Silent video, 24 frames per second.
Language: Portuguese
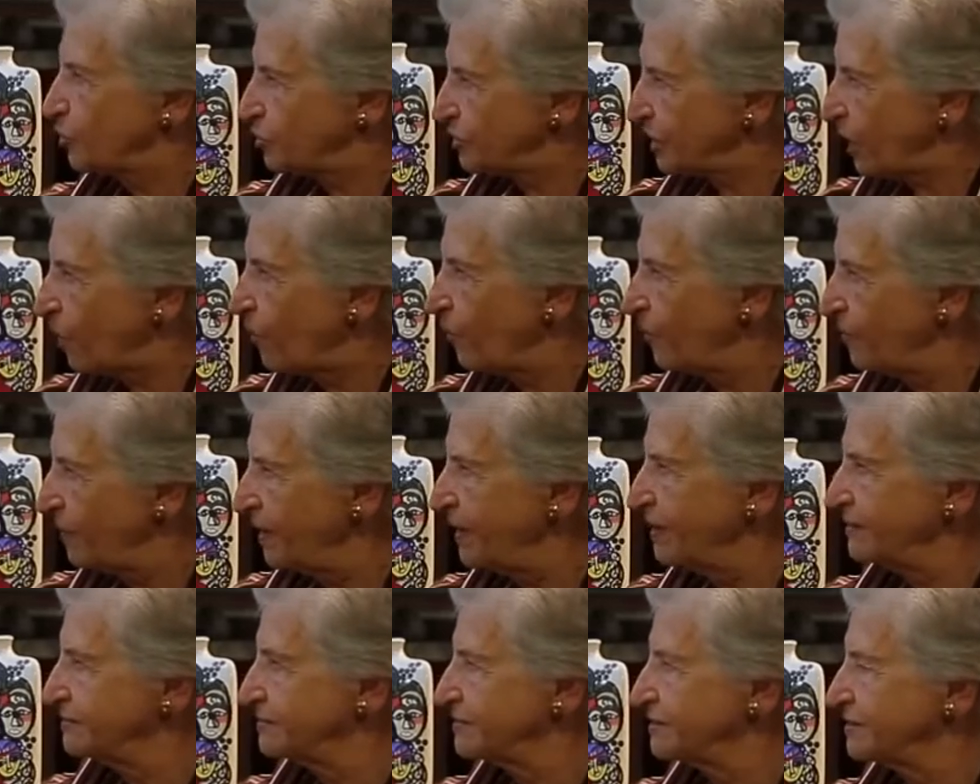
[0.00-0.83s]

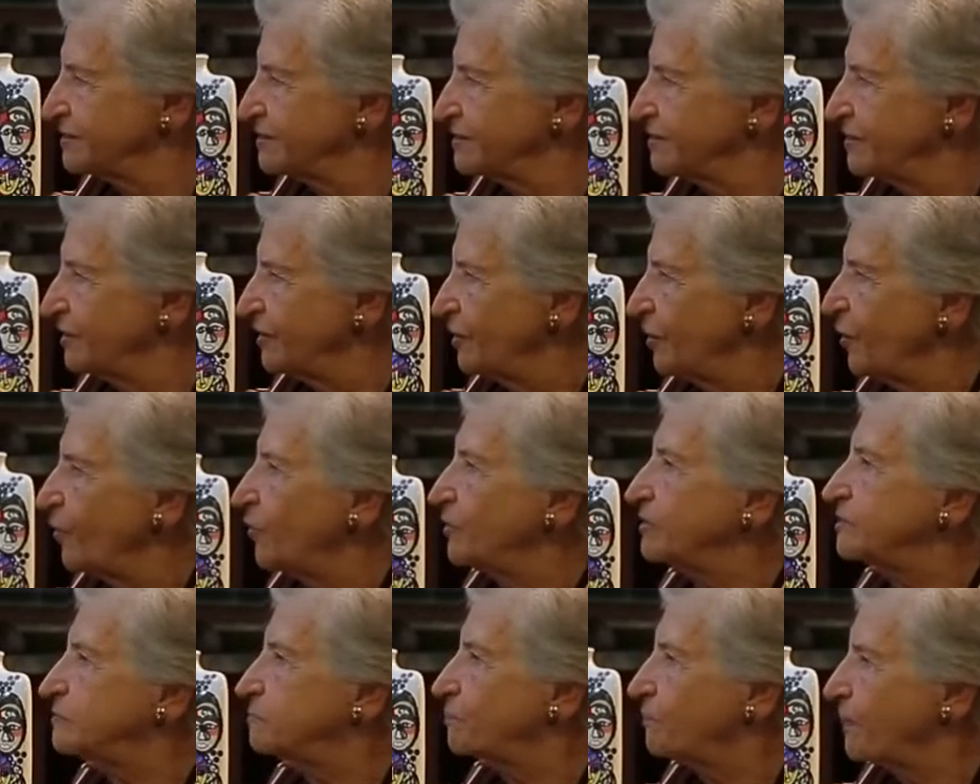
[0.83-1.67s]
totalmente
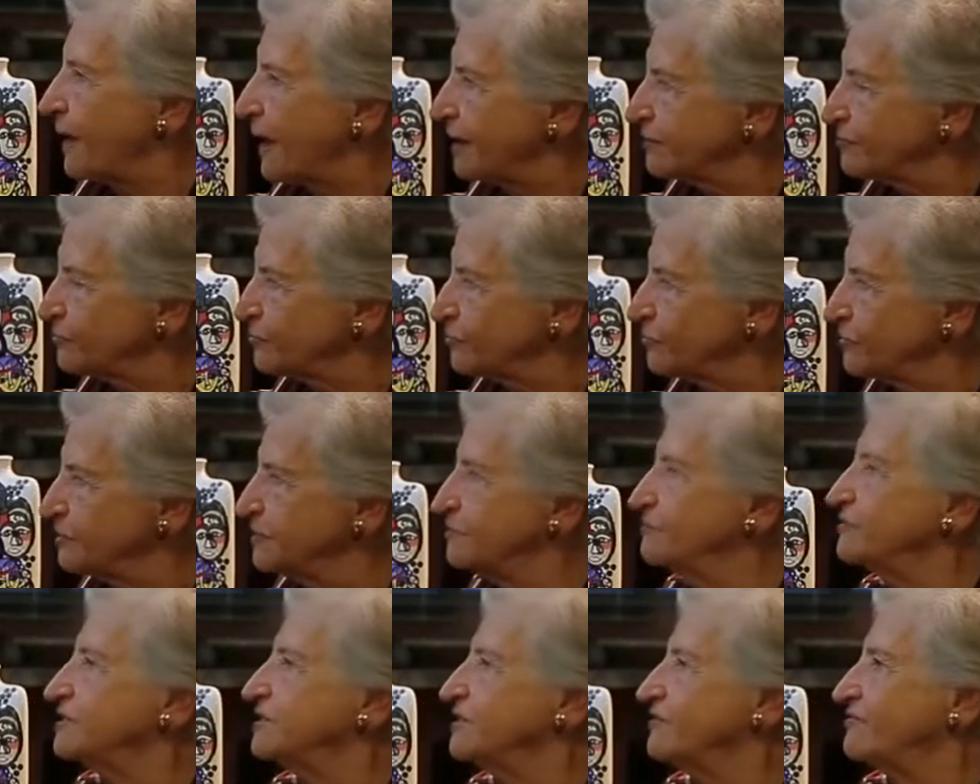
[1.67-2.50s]
o
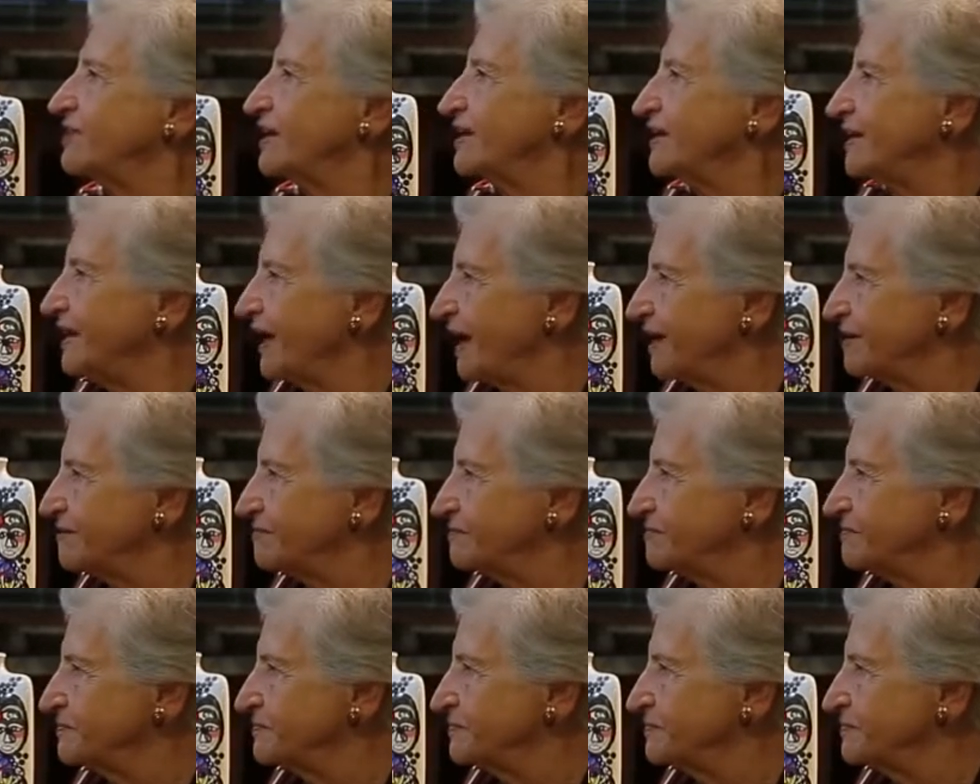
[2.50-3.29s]
espaço que você vai criar.